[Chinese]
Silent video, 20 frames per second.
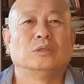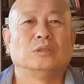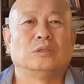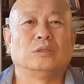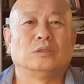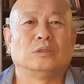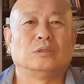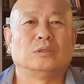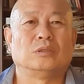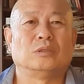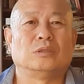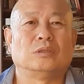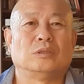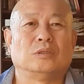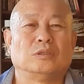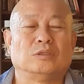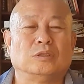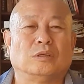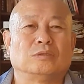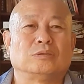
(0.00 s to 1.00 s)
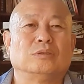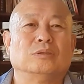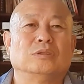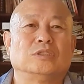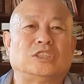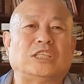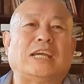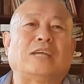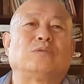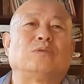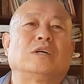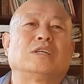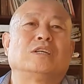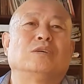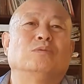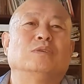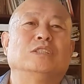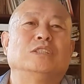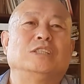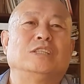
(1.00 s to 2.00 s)
呃要去解决这
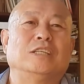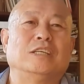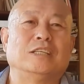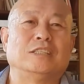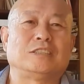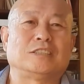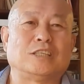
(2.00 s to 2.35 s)
个问题，